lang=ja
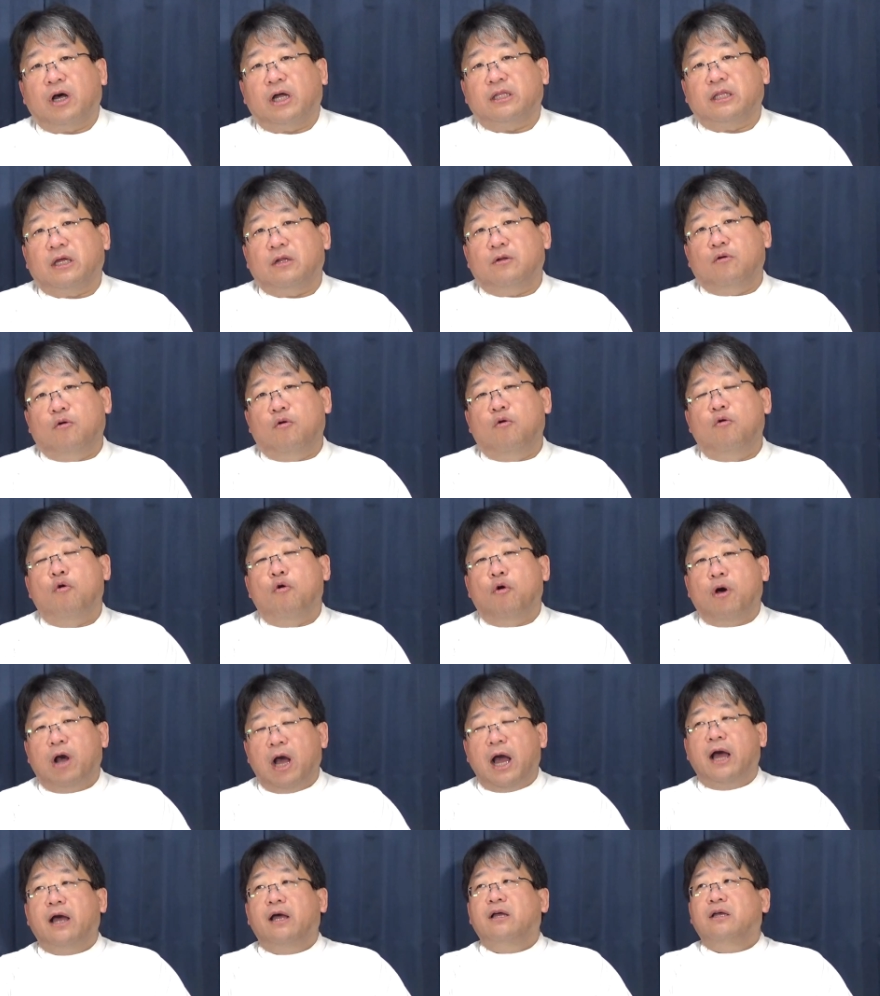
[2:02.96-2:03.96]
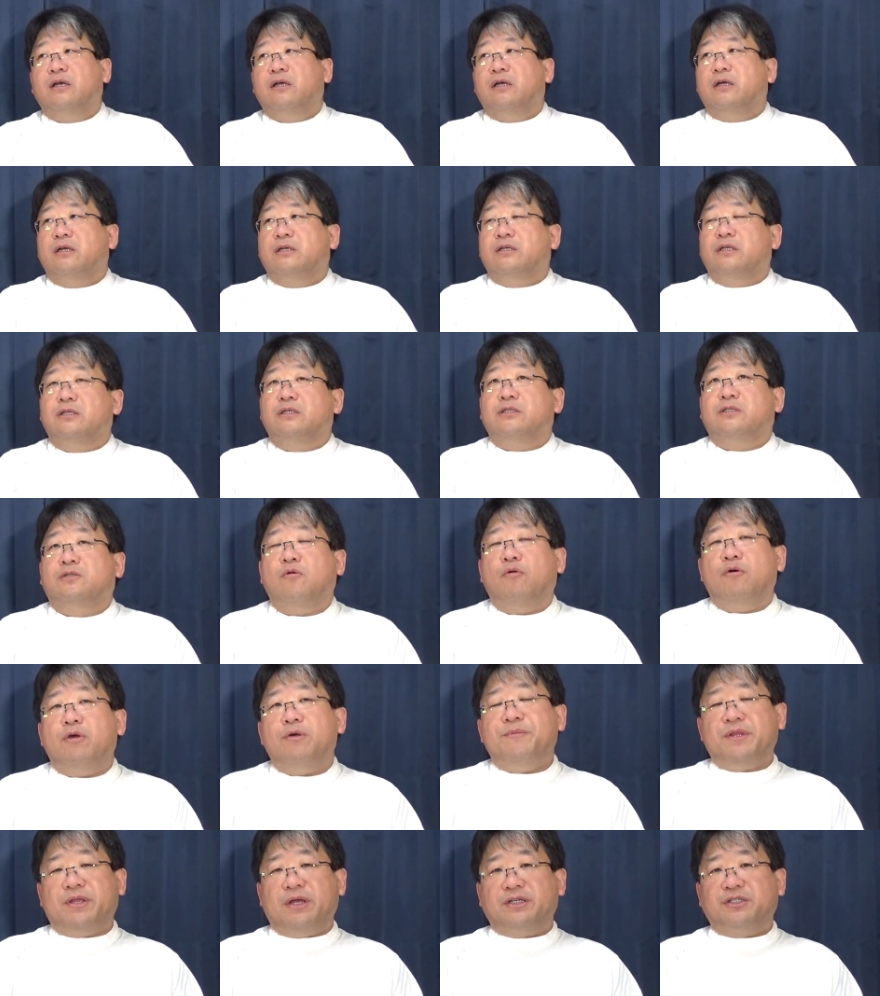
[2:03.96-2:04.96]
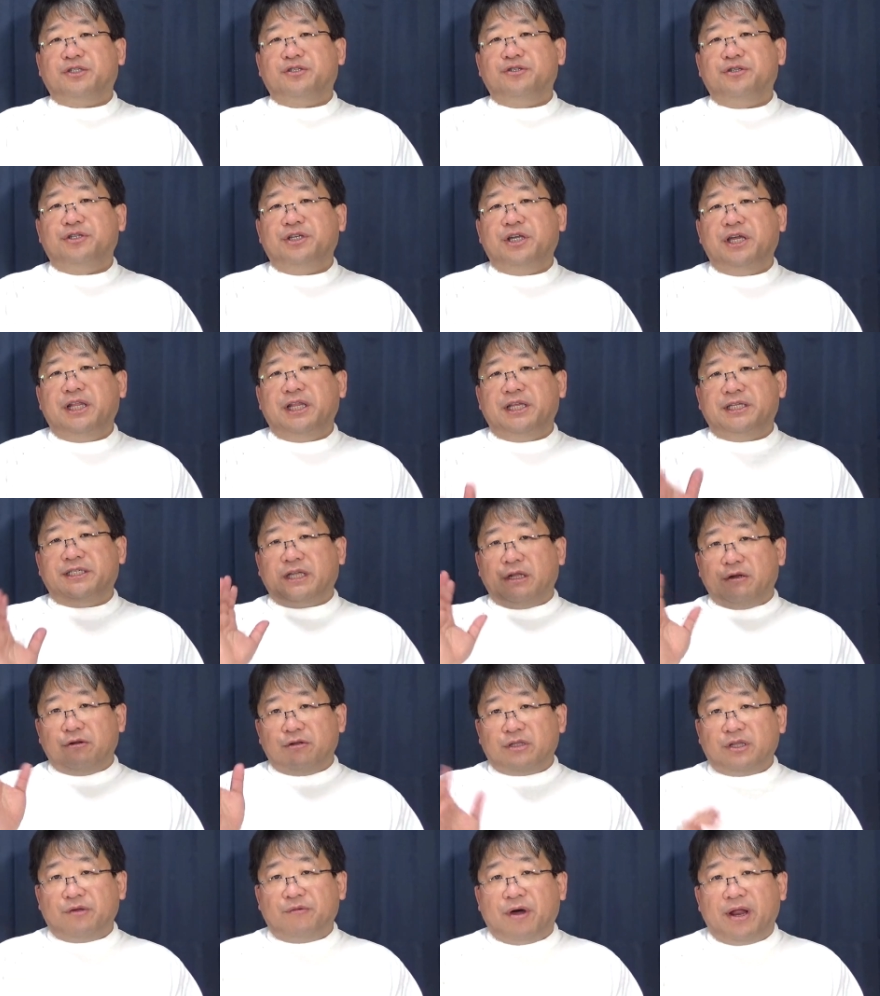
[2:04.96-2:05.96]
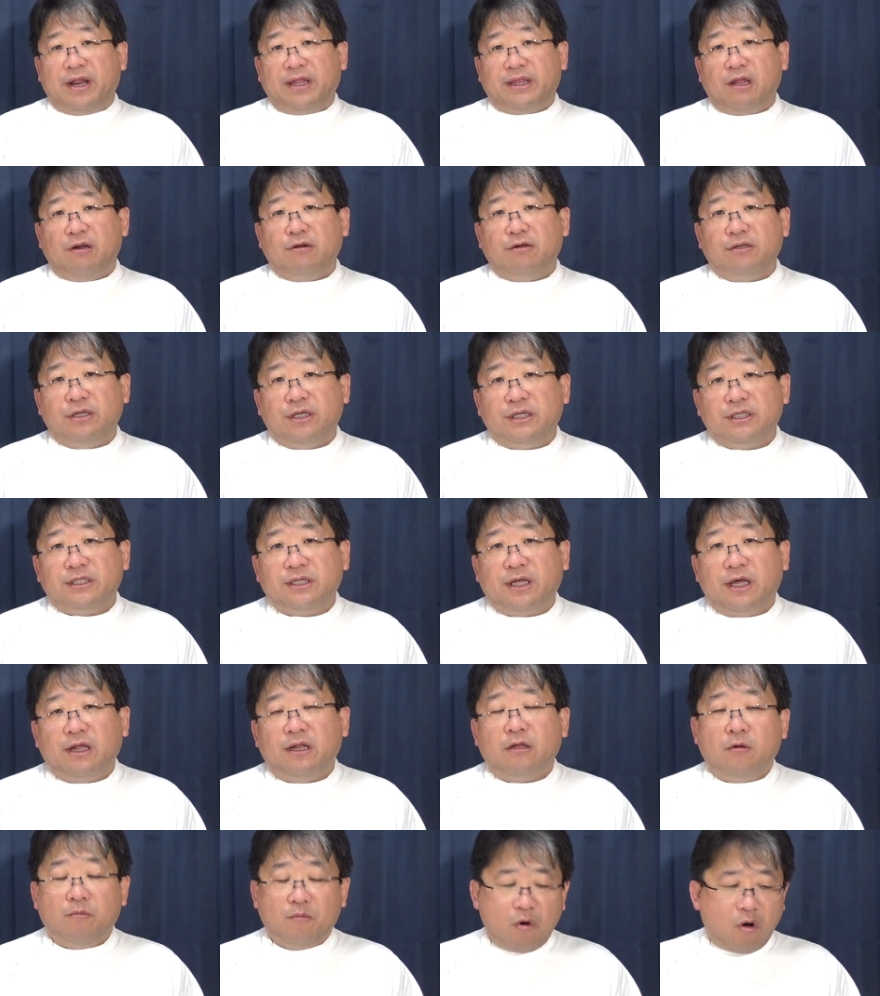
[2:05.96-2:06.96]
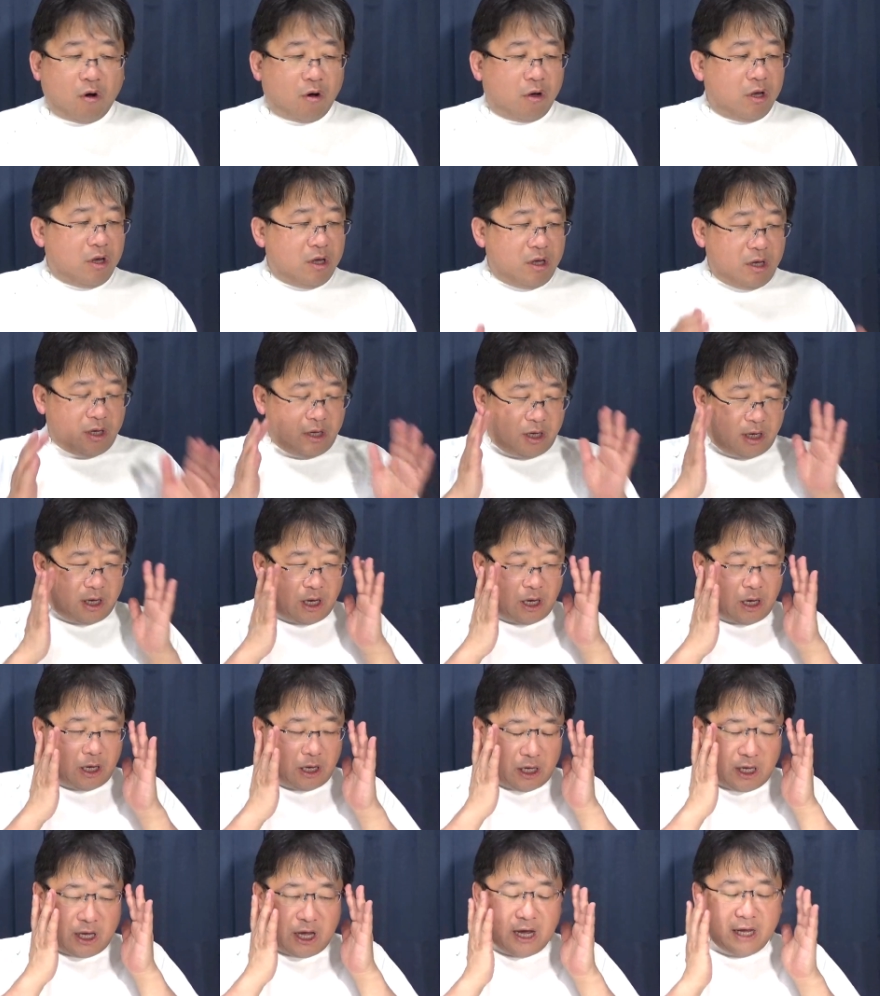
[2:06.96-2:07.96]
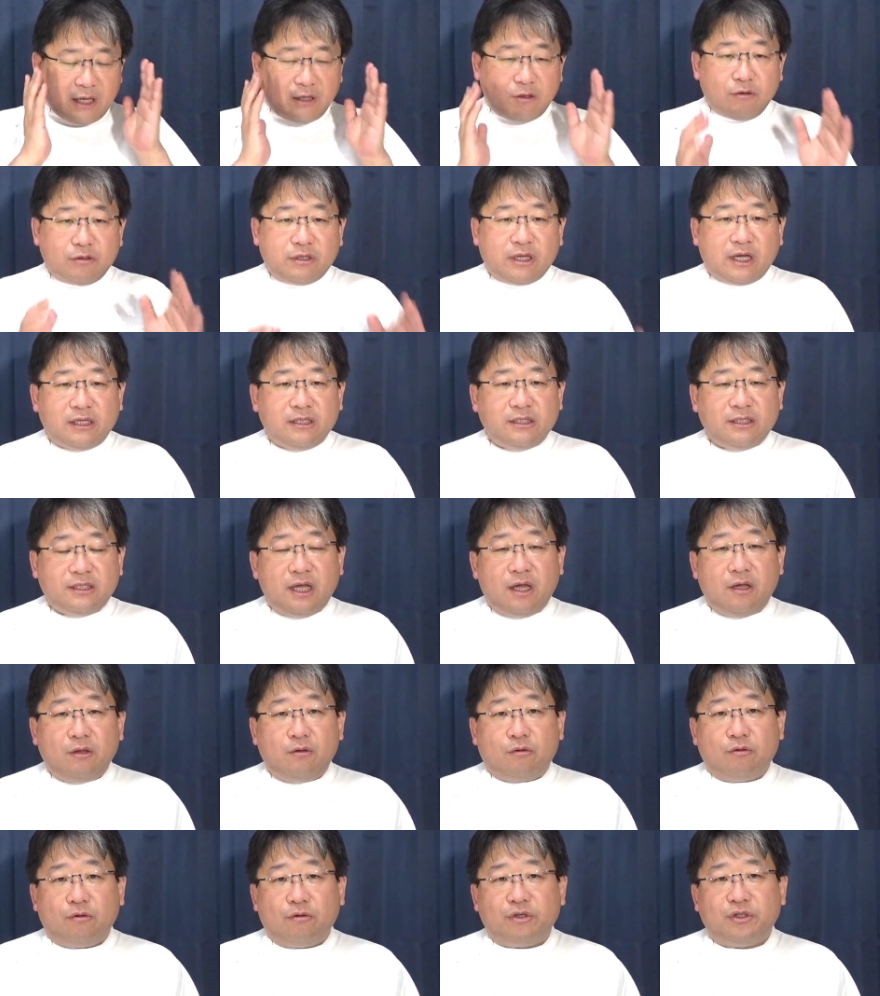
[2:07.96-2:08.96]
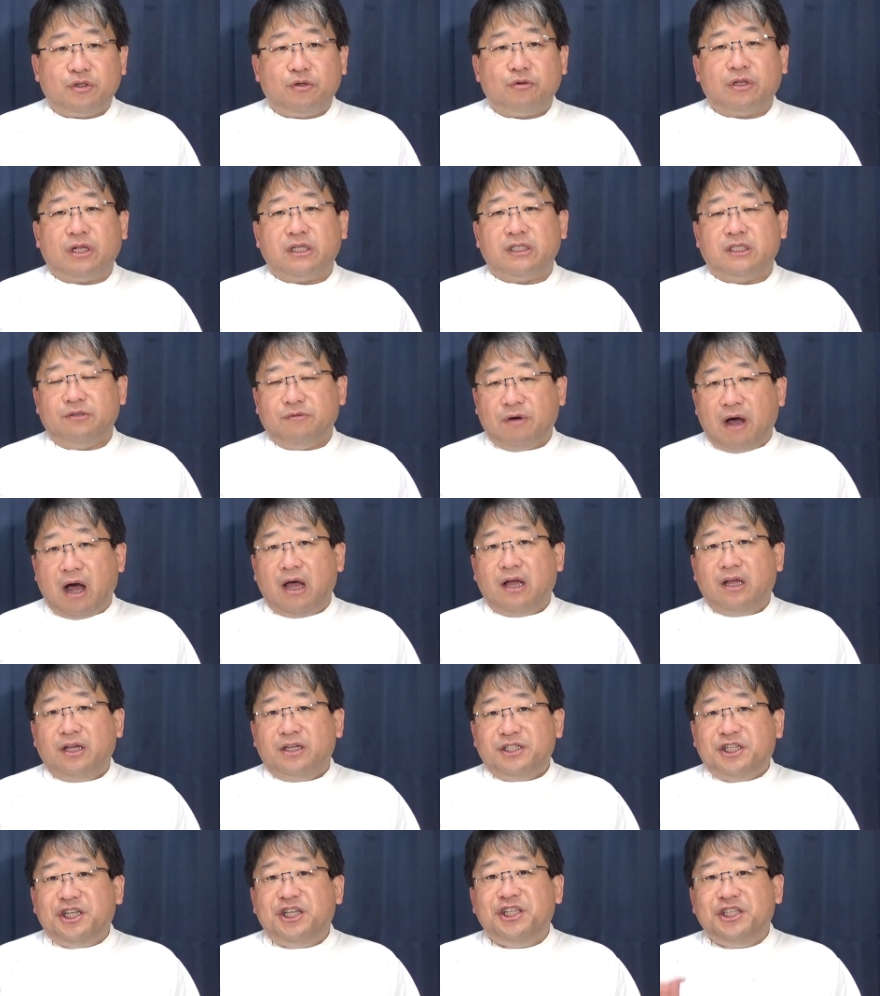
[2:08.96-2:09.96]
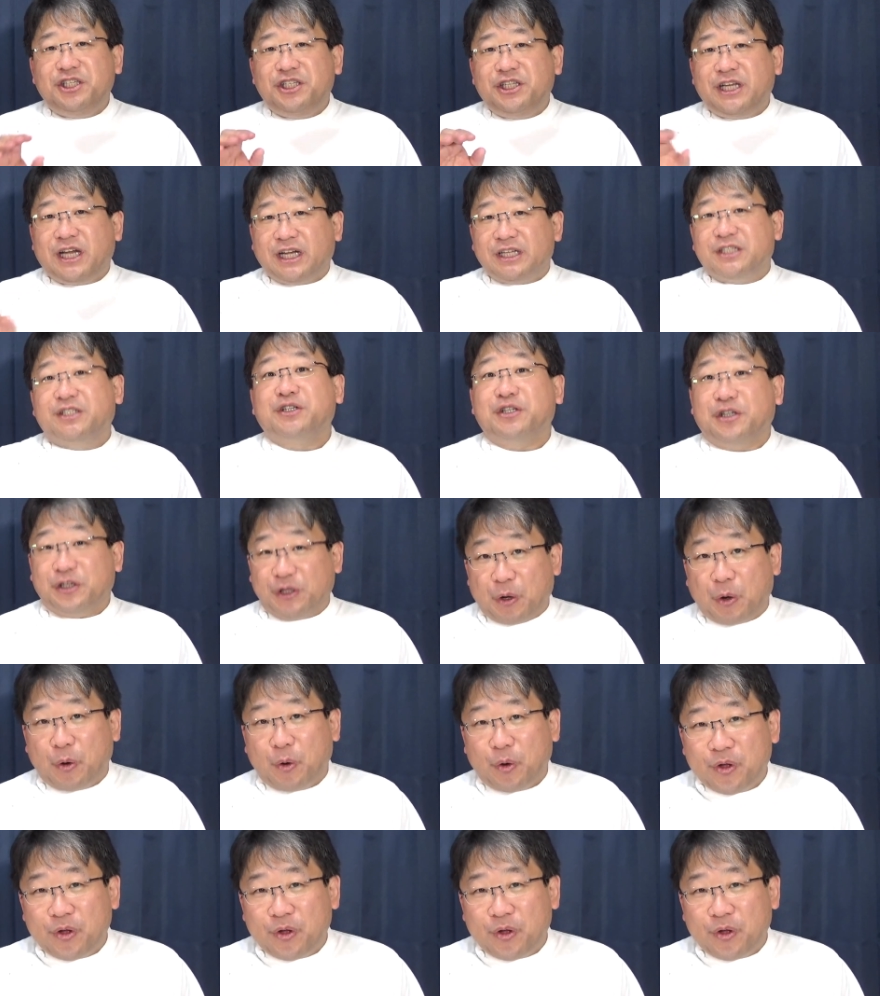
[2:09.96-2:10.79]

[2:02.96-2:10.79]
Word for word: 方の方が、そういう意味ではすっきりしてるって言われてるんですけれども、えー、意外と男性脳の人たちは信じやすいの。